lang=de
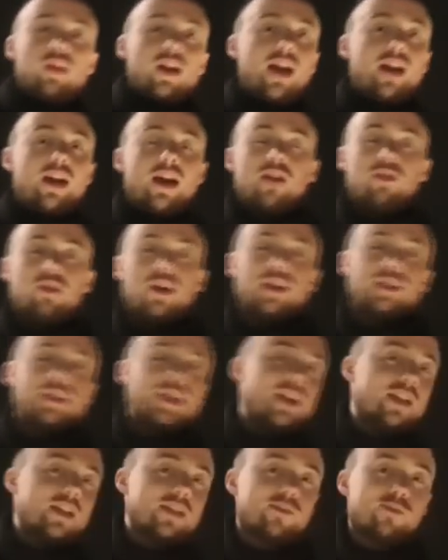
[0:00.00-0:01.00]
keine Ahnung, kann
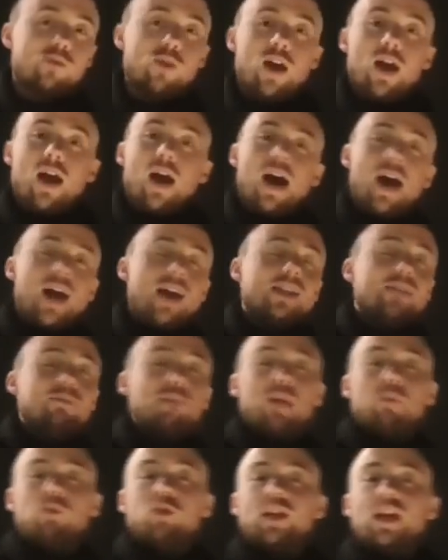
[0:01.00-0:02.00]
sein, dass du
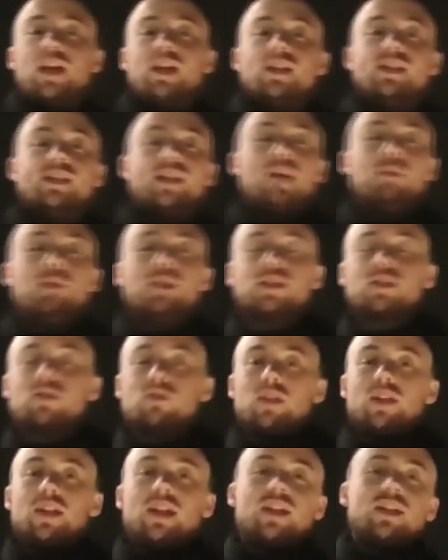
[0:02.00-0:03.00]
Eisenbahnmodelle
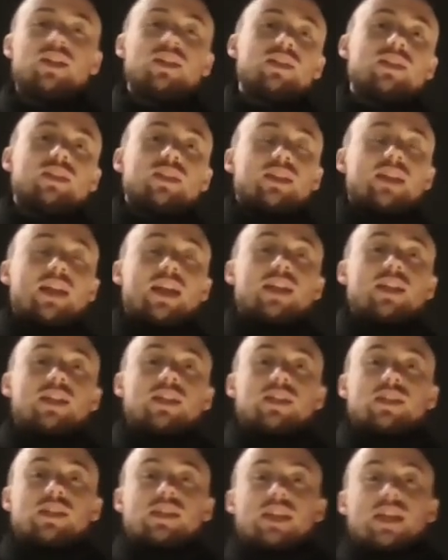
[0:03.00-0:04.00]
sammelst und dann denk, denk,
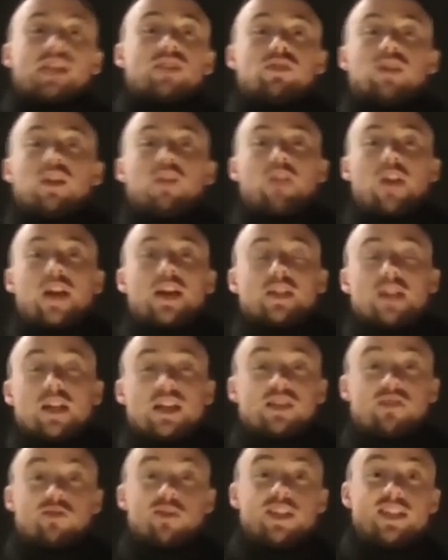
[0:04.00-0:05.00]
denkst du dir vielleicht,
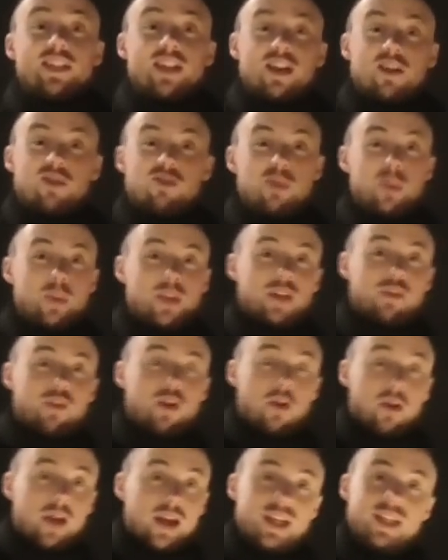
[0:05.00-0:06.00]
ah, soll ich darüber mit der
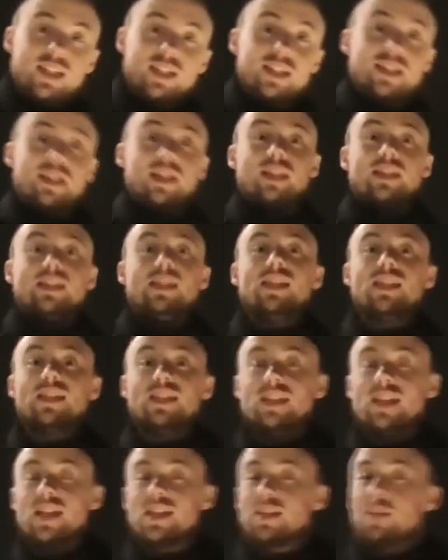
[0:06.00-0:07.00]
Frau reden? Interessiert
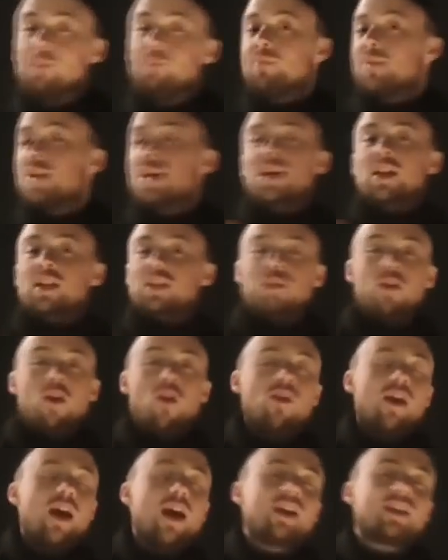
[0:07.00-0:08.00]
sie das? Die
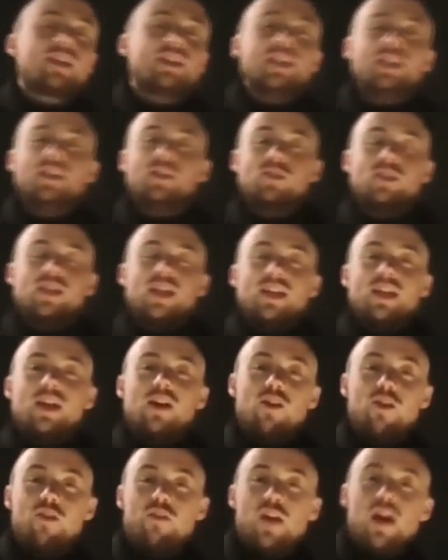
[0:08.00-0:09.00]
Frauen achten nicht so sehr
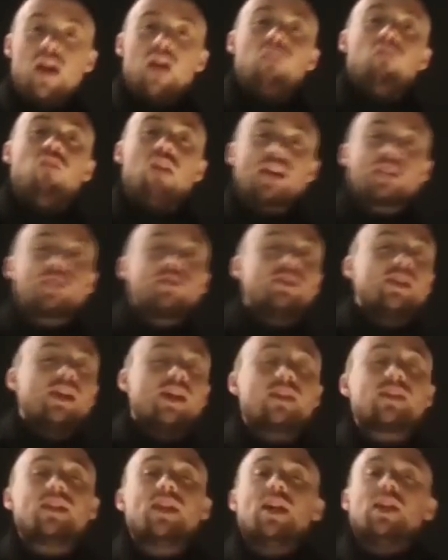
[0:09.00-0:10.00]
darauf, was du
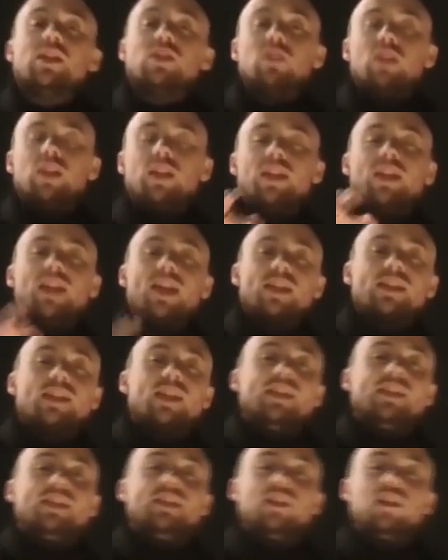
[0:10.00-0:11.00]
sagst, sondern in
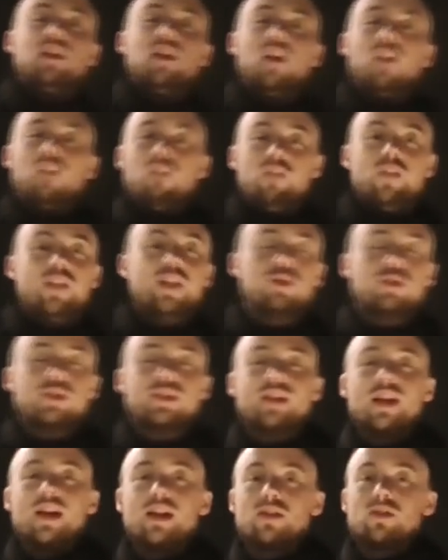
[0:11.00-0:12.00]
erster Linie, wie du
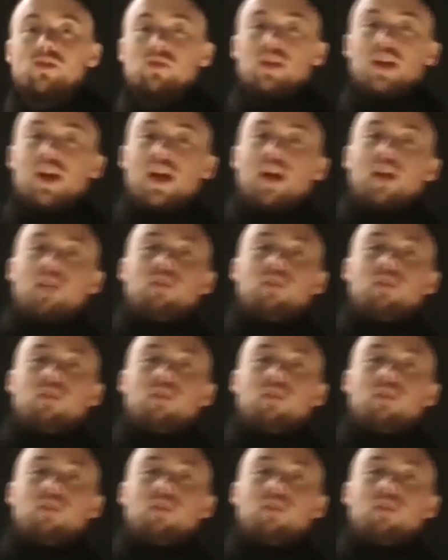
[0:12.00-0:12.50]
es sagst. Und